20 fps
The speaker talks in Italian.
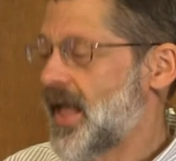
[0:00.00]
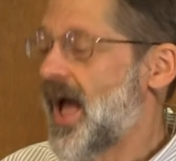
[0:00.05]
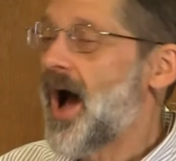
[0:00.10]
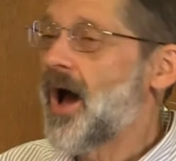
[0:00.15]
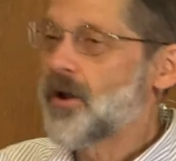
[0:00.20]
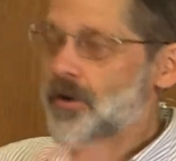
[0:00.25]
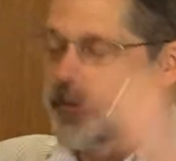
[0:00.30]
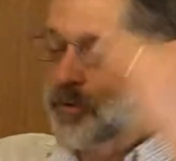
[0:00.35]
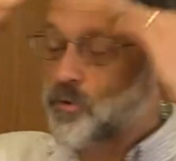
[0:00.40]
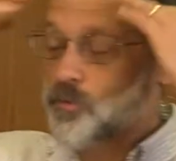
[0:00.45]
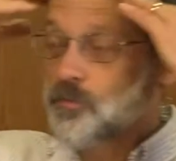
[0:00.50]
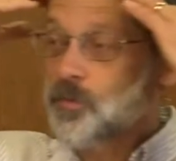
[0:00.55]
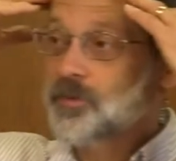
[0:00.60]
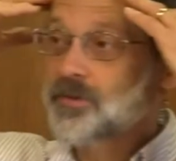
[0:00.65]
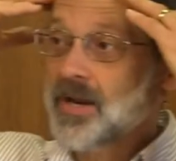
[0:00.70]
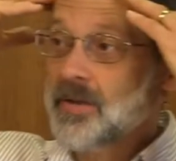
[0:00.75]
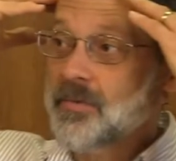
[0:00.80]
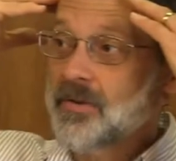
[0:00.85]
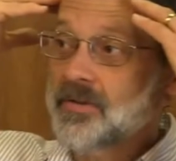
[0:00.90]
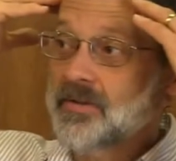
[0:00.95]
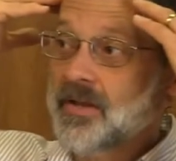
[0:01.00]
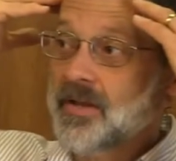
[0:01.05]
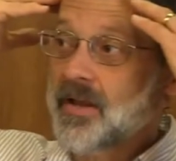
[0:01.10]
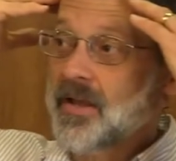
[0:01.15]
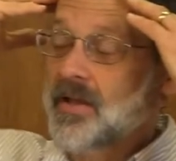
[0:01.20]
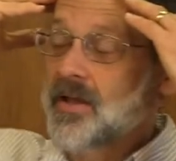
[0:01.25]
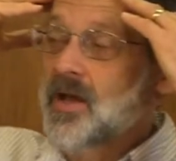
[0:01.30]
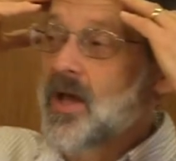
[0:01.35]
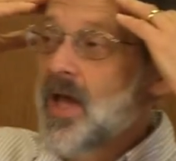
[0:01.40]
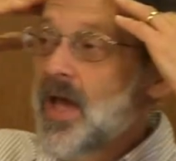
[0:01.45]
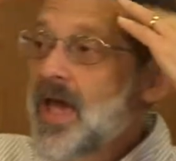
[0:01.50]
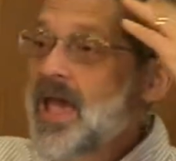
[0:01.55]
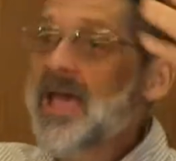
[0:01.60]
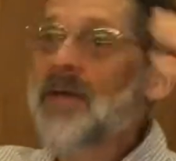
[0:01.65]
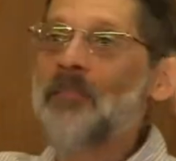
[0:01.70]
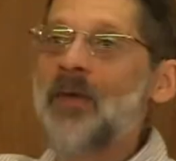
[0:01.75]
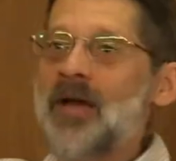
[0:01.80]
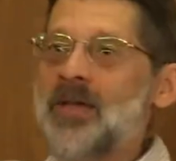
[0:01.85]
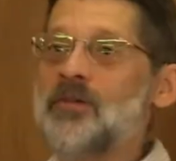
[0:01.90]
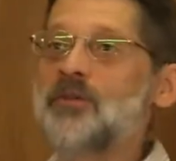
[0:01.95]
Allora uno potrebbe dire, eh
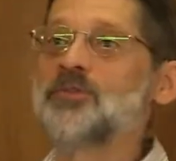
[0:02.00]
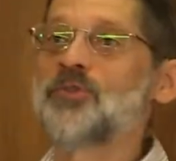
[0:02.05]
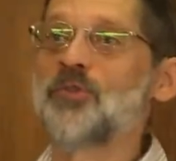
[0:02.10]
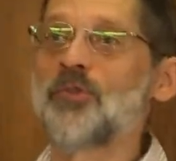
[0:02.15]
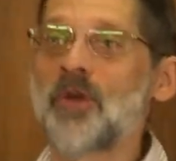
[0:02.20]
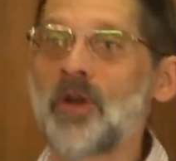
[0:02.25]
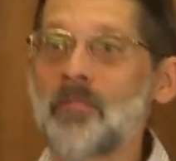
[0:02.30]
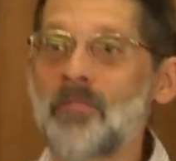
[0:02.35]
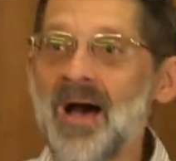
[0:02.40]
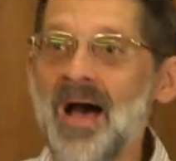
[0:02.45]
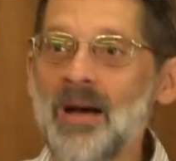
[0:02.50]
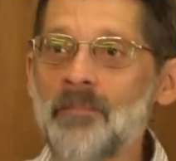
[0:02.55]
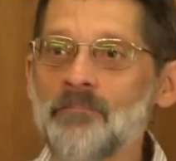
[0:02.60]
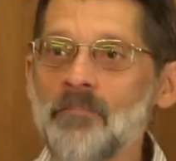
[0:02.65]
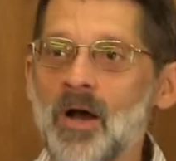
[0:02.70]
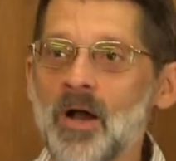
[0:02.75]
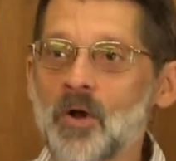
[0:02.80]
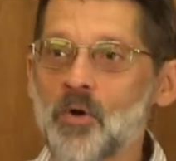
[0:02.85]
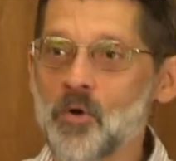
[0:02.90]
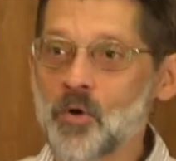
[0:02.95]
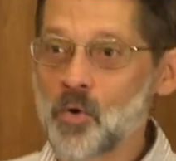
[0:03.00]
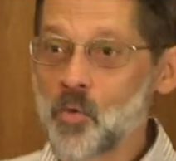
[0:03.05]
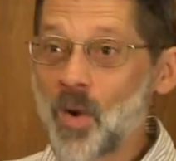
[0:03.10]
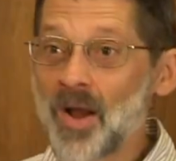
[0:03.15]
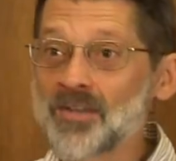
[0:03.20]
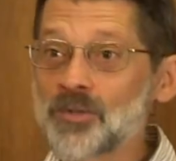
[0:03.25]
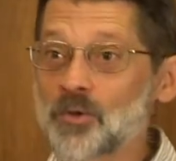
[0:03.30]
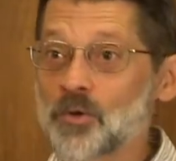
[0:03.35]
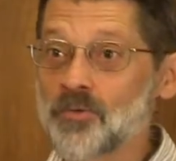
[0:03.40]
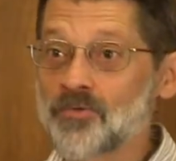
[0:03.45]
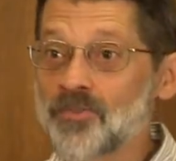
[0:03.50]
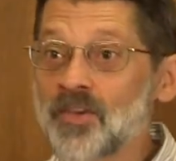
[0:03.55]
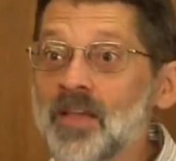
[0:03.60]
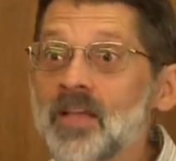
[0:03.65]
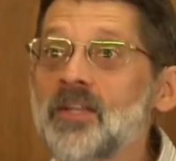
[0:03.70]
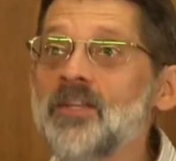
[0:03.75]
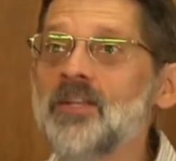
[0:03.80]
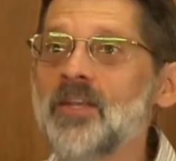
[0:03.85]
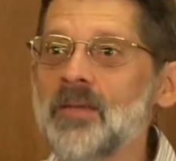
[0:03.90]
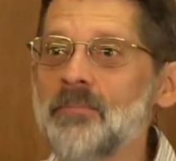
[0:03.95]
ma io sono una mamma con quattro
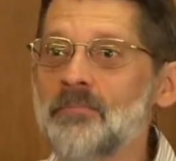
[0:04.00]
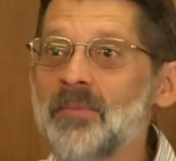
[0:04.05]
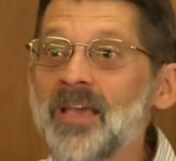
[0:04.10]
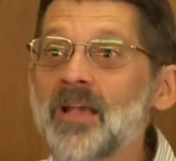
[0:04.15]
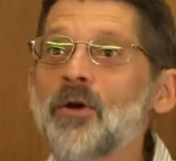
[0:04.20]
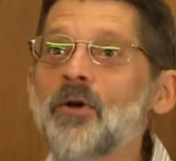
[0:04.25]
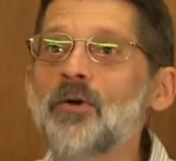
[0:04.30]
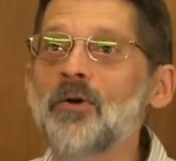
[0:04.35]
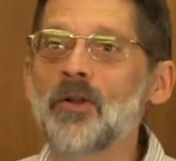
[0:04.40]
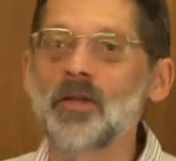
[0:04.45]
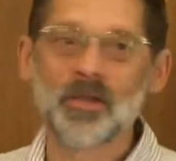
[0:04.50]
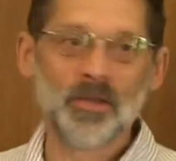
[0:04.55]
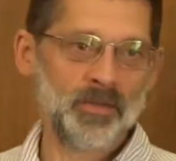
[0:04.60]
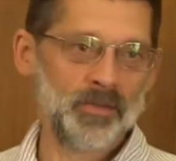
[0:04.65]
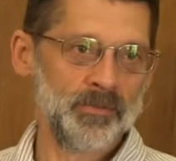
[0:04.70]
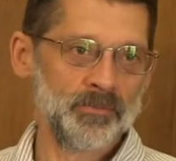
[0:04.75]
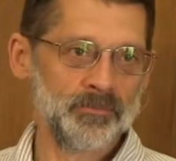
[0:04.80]
figli piccoli.